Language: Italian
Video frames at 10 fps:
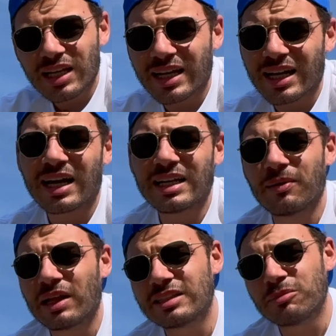il canale,
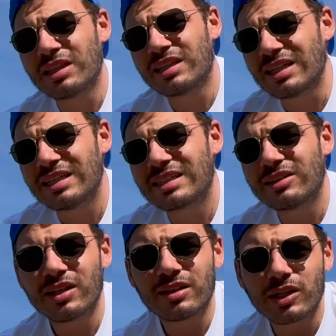altrimenti
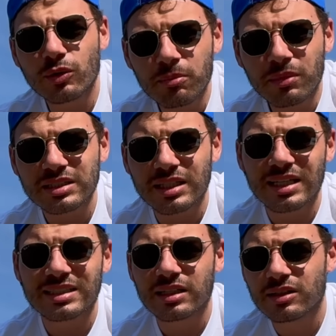iscrivetevi qua in basso a destra,